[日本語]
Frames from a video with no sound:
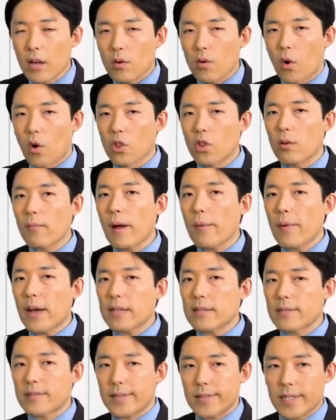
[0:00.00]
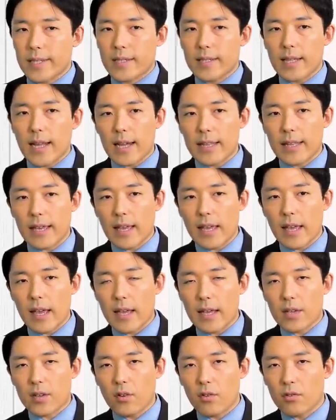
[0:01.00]
このままツイッターで
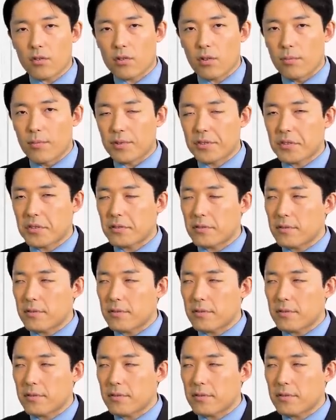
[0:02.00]
影響力を持ち